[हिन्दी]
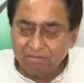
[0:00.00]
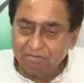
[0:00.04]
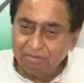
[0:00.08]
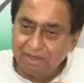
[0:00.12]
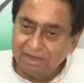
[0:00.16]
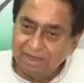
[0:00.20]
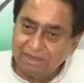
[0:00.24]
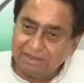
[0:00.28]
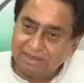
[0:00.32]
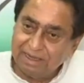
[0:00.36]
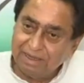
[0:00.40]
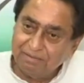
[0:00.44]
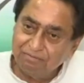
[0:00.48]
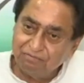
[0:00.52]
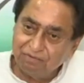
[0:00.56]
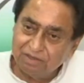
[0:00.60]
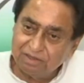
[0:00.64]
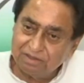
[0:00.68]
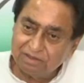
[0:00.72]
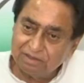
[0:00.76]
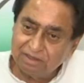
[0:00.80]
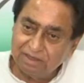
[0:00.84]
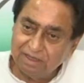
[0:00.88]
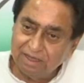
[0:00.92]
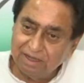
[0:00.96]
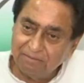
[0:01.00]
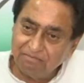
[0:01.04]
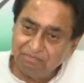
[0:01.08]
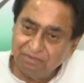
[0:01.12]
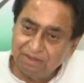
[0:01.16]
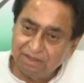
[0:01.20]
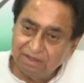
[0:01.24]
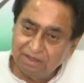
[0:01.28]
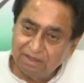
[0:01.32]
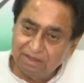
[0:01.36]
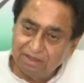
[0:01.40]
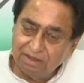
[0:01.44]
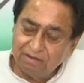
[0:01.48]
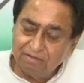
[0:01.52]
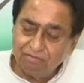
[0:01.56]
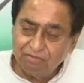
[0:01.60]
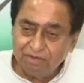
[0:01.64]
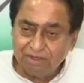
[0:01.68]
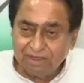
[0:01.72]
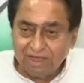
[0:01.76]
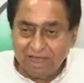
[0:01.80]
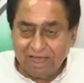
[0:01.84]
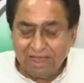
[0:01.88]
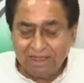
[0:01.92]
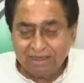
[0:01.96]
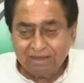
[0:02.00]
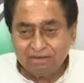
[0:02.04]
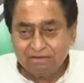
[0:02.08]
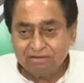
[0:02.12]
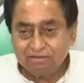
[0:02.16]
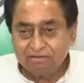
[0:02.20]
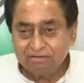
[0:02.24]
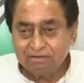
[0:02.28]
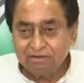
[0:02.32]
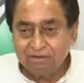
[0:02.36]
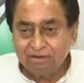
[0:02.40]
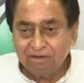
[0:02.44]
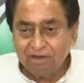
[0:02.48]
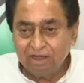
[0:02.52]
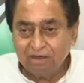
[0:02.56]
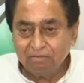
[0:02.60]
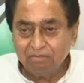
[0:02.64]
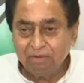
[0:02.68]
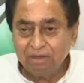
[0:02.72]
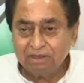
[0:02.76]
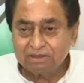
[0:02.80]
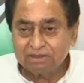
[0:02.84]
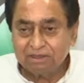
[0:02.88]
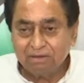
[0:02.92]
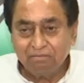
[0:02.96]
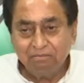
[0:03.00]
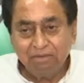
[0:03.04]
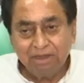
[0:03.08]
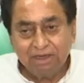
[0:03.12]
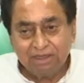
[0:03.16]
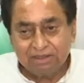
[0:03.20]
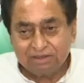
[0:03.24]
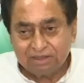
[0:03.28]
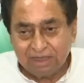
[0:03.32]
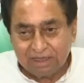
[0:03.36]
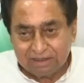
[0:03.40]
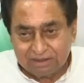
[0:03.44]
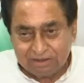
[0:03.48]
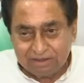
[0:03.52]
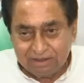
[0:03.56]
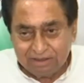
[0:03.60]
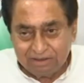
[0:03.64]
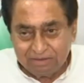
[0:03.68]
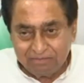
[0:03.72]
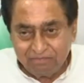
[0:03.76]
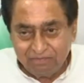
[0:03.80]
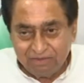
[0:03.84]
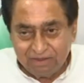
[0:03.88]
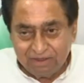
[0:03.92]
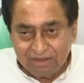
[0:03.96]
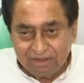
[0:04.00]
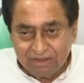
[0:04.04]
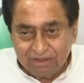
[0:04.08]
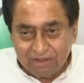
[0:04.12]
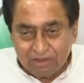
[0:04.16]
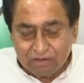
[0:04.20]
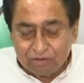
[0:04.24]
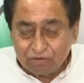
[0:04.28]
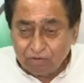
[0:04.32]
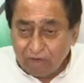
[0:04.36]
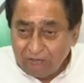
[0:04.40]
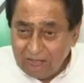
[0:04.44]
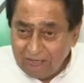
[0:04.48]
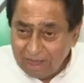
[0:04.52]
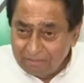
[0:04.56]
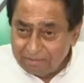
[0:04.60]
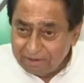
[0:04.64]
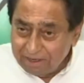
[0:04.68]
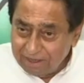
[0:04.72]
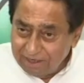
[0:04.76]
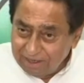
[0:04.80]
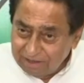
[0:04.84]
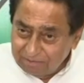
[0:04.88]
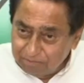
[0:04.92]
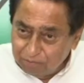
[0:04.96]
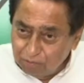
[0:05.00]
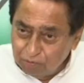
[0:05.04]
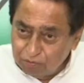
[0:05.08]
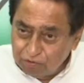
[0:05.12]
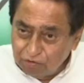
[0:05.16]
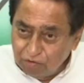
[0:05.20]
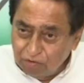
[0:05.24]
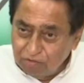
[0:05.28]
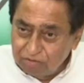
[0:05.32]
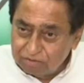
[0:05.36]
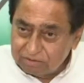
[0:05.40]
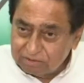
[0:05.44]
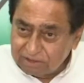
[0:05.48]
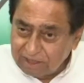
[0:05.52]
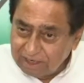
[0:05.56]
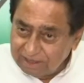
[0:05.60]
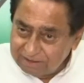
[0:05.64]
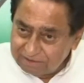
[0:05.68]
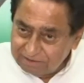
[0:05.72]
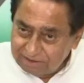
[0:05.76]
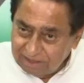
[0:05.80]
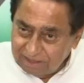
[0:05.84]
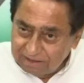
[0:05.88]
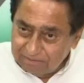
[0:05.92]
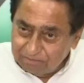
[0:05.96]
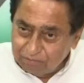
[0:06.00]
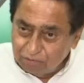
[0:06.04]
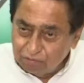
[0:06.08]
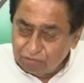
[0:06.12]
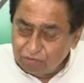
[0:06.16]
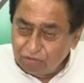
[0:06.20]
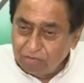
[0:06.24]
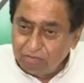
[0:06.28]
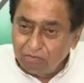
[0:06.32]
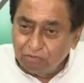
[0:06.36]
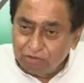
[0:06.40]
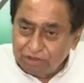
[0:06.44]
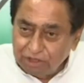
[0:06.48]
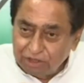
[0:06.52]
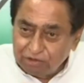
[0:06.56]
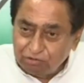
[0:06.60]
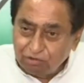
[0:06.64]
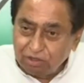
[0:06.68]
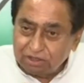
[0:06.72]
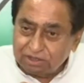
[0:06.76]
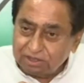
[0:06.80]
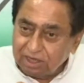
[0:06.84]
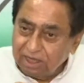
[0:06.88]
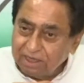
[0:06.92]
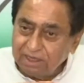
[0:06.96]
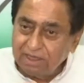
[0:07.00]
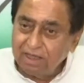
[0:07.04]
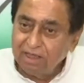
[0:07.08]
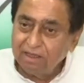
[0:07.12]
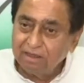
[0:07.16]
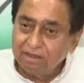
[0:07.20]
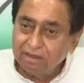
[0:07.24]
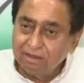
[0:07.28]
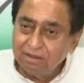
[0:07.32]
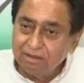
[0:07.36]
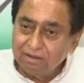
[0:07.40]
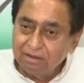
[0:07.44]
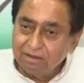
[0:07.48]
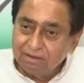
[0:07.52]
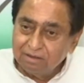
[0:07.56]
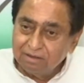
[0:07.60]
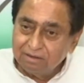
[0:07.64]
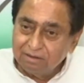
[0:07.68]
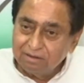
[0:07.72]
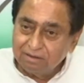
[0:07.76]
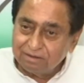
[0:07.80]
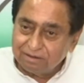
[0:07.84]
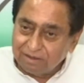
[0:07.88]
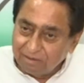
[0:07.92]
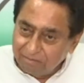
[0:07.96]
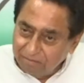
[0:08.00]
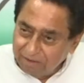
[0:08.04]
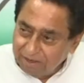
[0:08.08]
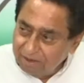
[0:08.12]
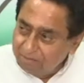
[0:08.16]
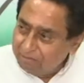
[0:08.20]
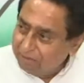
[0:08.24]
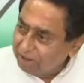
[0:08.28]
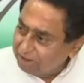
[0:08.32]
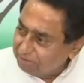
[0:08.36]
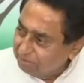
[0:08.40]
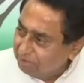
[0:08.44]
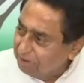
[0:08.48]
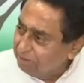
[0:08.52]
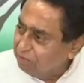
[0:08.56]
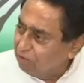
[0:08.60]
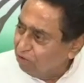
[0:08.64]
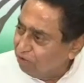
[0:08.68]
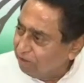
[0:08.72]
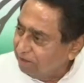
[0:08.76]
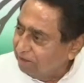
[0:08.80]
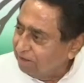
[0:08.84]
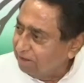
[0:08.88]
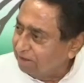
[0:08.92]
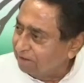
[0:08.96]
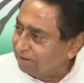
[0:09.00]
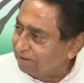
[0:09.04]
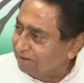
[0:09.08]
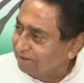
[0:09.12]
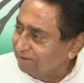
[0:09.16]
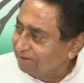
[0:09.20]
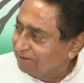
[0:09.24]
मैंने टाइम फिक्स किया विधायक लगभग सब मेरे साथ थे तो आप अलग पूछो साथ साथ पूछो मुझे तो अच्छा ही है कि सब मेरे पक्ष में ही वो नहीं है